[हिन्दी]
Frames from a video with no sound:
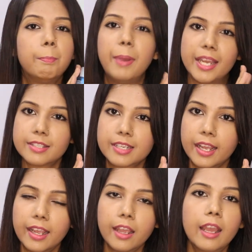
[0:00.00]
बेस्ट
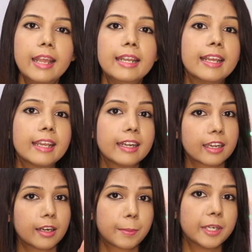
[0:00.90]
है लेकिन
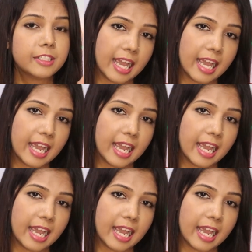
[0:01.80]
अगर आपका